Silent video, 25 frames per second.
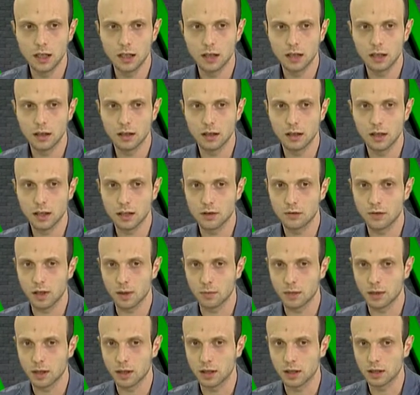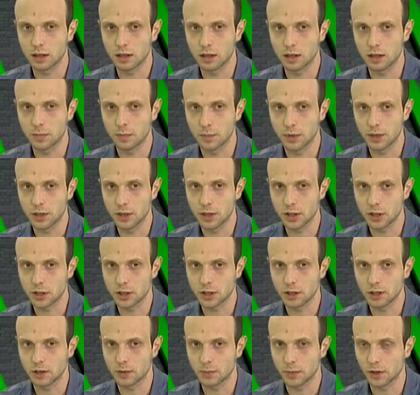Это в рамках
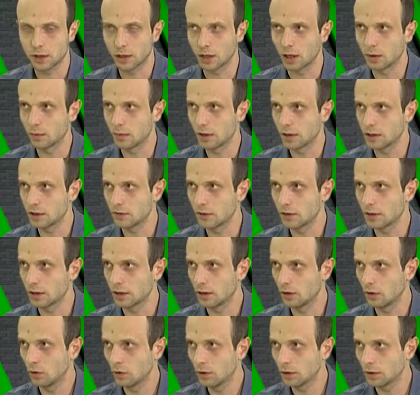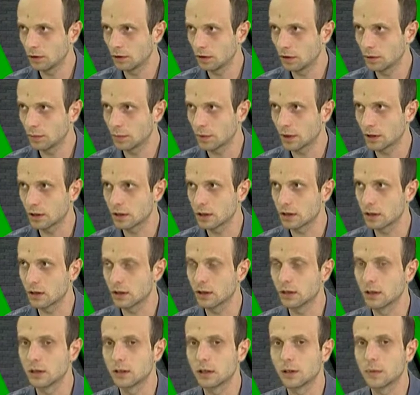поддержки программы развития ООН
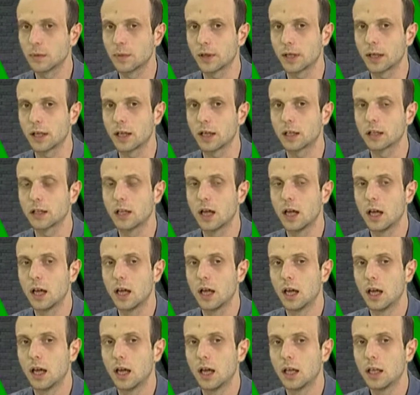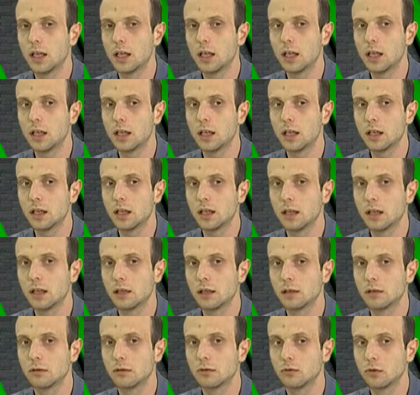происходил этот проект. Mm-hmm.
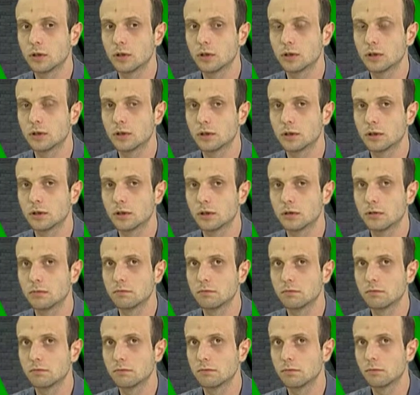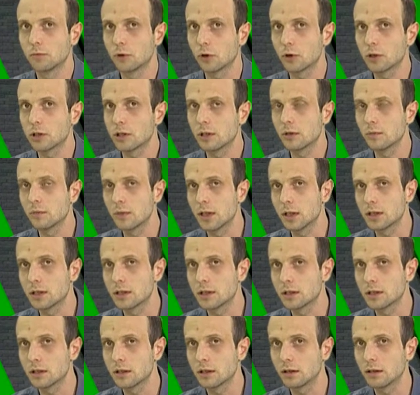И вот в прошлом
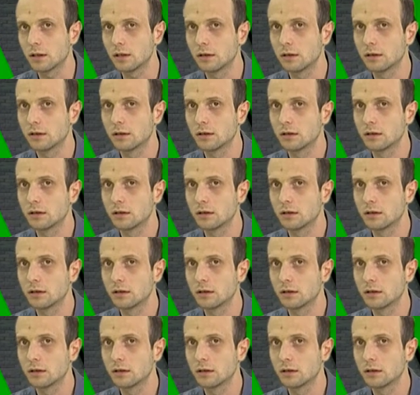месяце